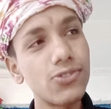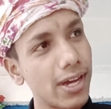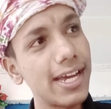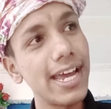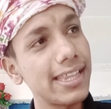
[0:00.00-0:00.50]

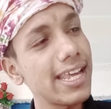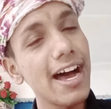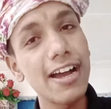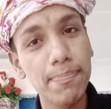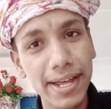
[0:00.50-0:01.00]
स्वग्रह
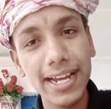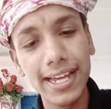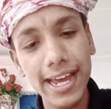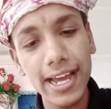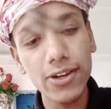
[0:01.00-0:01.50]
त्याग
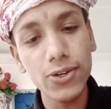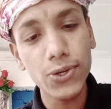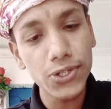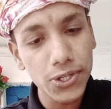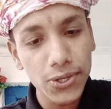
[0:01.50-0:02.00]
परिग्रह को
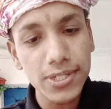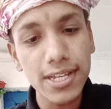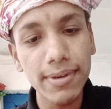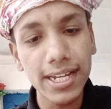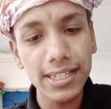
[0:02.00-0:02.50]
खुशियों
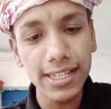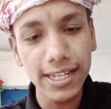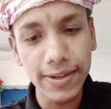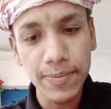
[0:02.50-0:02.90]
से भरती